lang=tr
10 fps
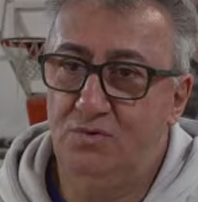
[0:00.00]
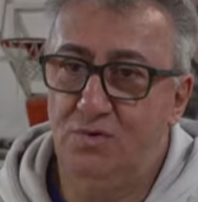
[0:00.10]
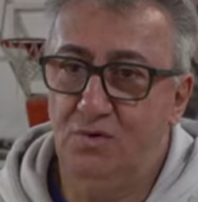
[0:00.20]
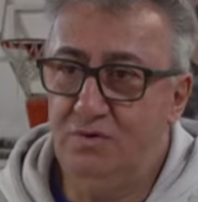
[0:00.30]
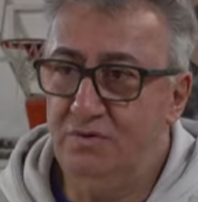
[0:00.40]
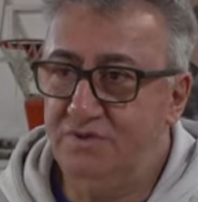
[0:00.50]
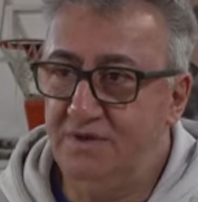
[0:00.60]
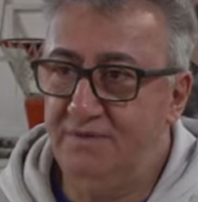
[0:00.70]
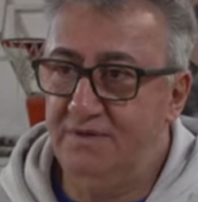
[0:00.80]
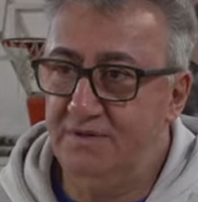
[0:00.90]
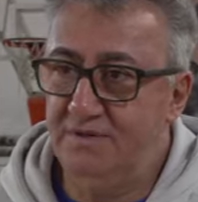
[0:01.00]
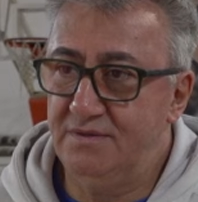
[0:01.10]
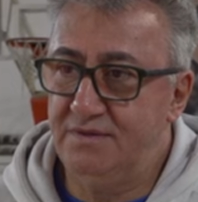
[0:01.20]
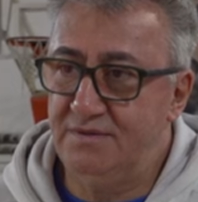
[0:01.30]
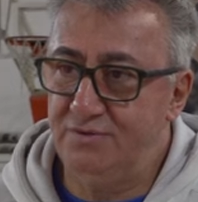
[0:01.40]
Gururluyuz tabi
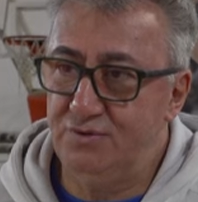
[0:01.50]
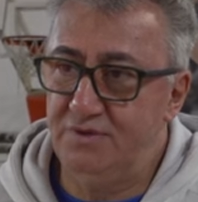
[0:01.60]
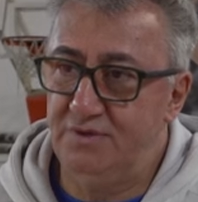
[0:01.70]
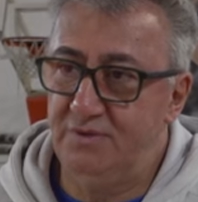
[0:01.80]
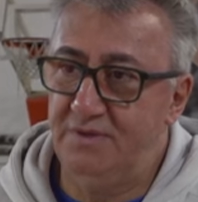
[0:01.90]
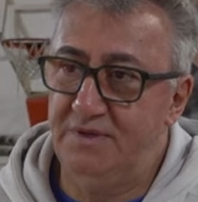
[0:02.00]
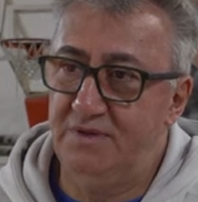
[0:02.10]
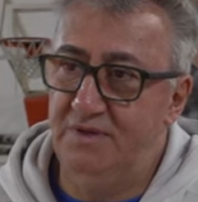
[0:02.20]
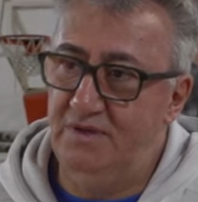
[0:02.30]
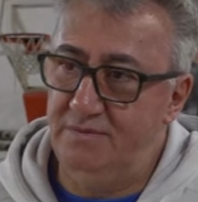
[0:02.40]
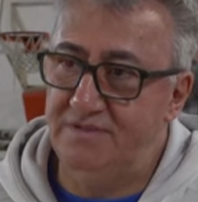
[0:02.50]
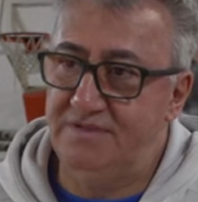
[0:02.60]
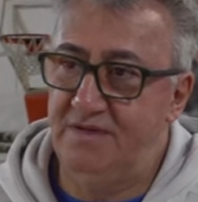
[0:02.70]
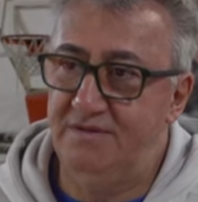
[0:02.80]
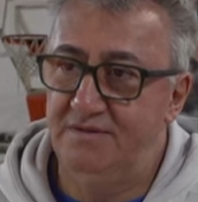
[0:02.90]
Giresun gibi bir
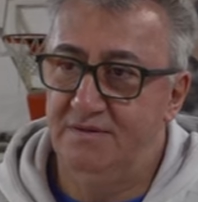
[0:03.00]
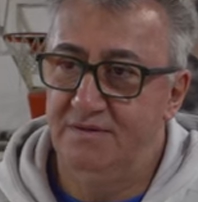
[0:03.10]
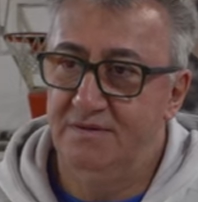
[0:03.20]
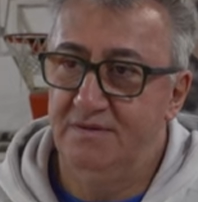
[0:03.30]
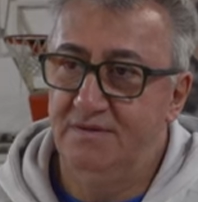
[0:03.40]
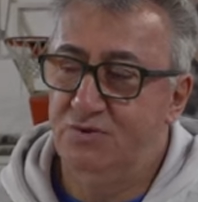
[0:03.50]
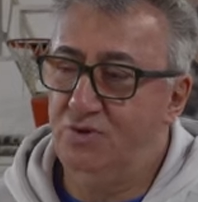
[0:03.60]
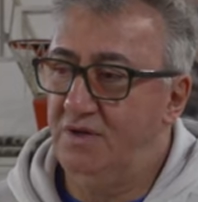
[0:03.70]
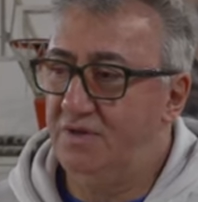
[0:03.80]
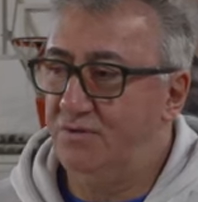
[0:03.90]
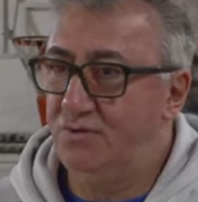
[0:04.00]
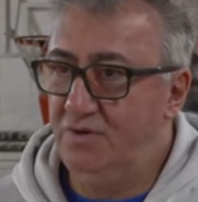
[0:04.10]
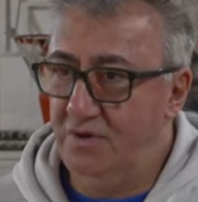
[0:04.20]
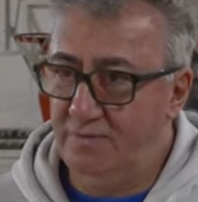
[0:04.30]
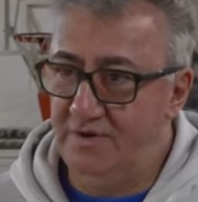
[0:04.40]
ilimizden şu anda
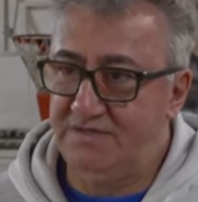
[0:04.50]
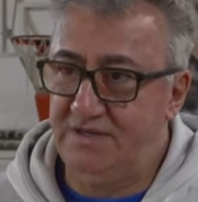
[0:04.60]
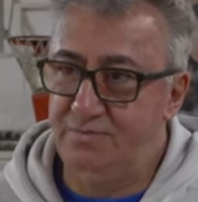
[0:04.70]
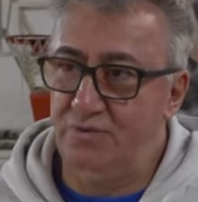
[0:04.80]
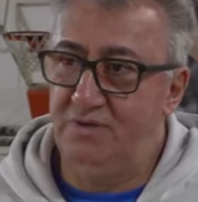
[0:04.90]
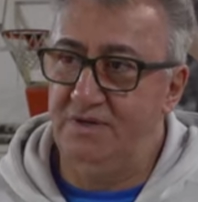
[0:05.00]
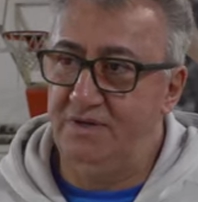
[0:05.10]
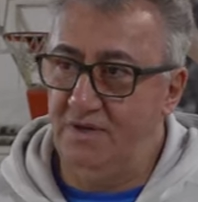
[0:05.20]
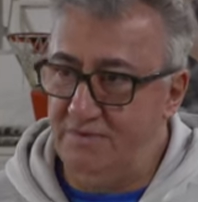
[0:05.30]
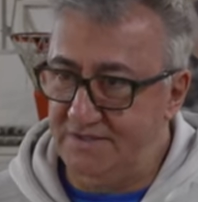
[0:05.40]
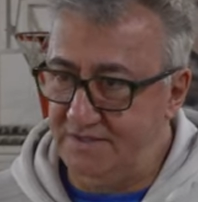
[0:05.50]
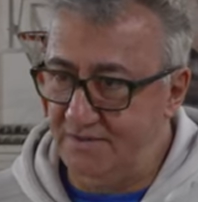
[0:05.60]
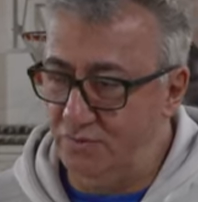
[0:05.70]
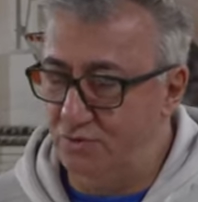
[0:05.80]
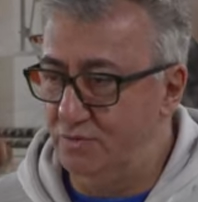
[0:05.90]
dünya basketboluna damgasını
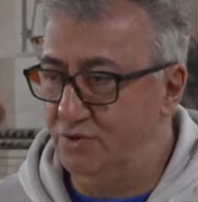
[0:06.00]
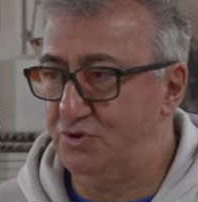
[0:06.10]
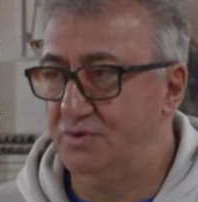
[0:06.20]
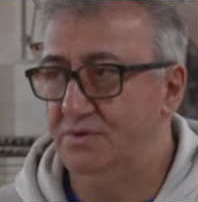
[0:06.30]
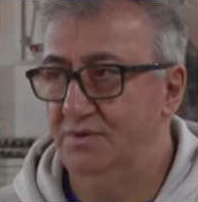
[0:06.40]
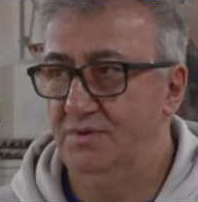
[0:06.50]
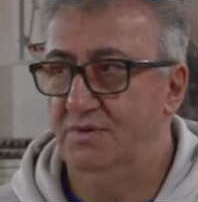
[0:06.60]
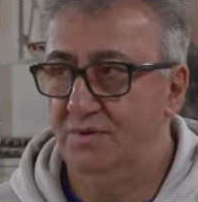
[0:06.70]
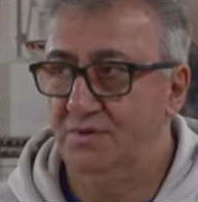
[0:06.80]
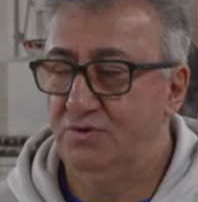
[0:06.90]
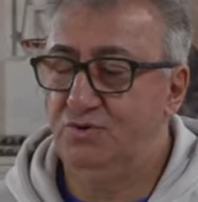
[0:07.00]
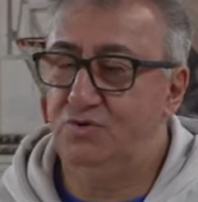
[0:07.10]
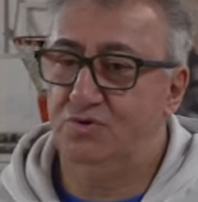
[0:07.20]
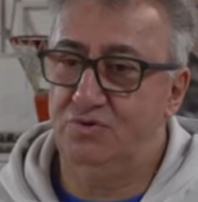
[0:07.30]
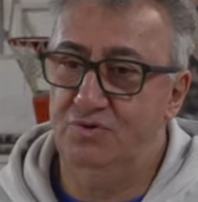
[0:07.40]
vurmuş,
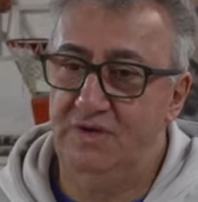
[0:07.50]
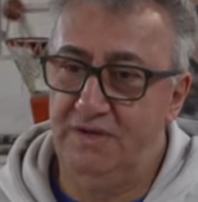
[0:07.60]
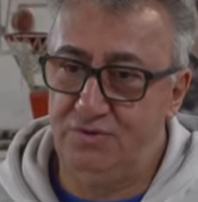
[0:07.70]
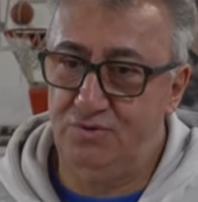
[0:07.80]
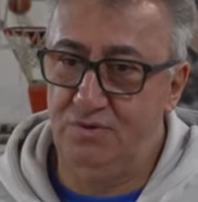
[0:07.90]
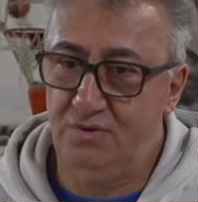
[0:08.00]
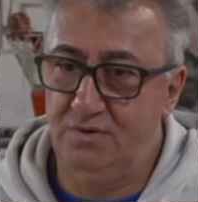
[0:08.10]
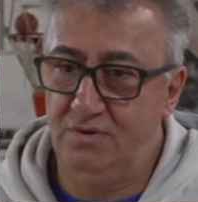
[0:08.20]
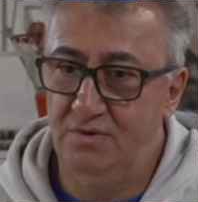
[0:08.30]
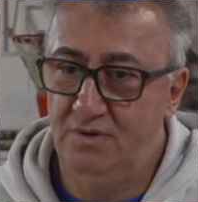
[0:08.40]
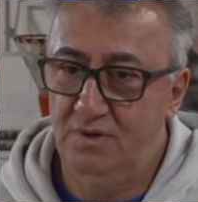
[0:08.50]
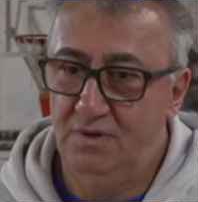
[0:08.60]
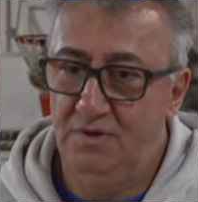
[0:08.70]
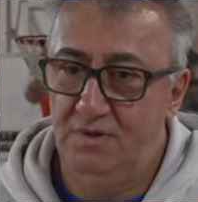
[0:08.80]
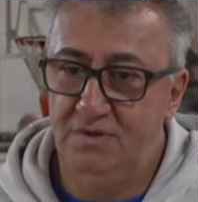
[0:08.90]
sözünü ettiriyor.
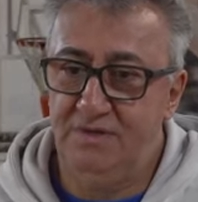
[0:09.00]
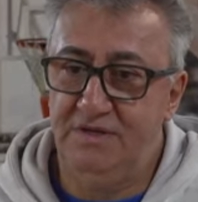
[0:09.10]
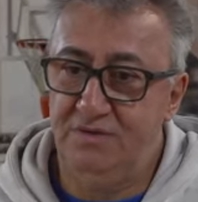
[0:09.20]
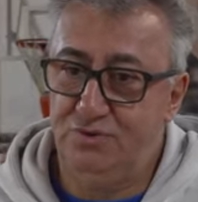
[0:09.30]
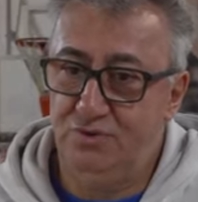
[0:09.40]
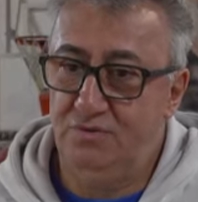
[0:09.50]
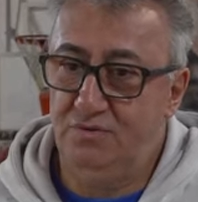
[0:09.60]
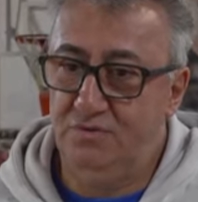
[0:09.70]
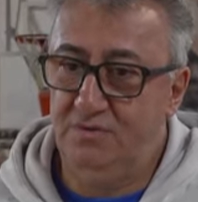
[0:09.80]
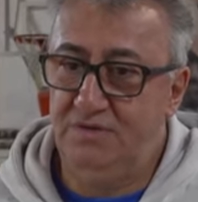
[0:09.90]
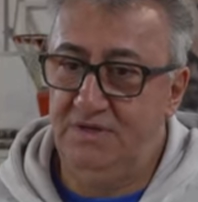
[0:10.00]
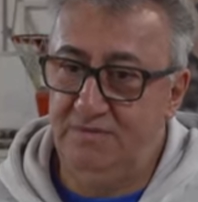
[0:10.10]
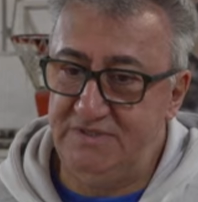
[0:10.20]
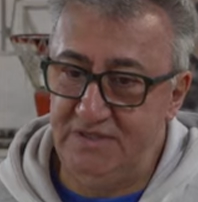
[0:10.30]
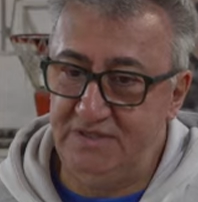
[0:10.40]
Giresun'un
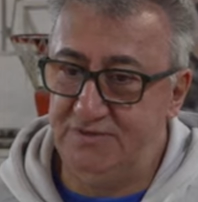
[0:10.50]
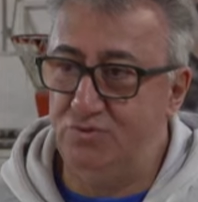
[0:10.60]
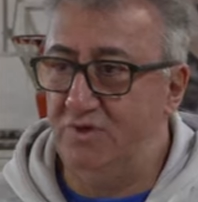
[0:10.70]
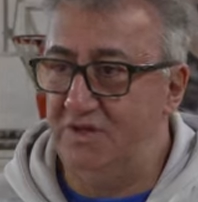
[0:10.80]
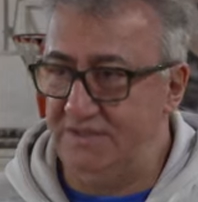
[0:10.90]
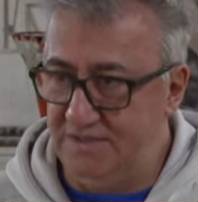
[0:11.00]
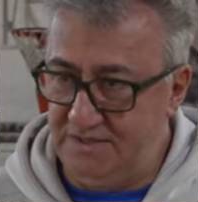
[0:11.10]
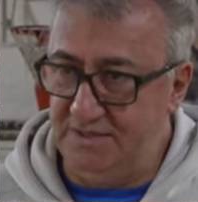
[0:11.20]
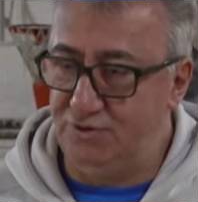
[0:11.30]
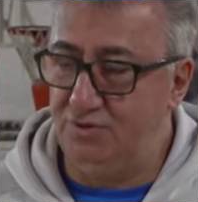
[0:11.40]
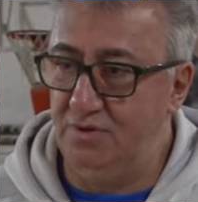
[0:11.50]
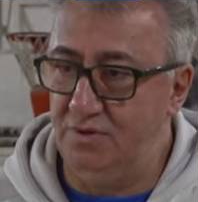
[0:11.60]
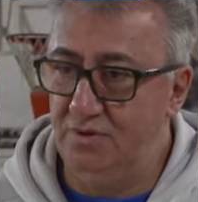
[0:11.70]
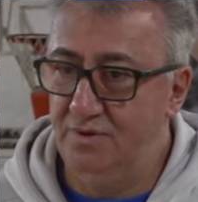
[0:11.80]
28 numarasını taşıyor.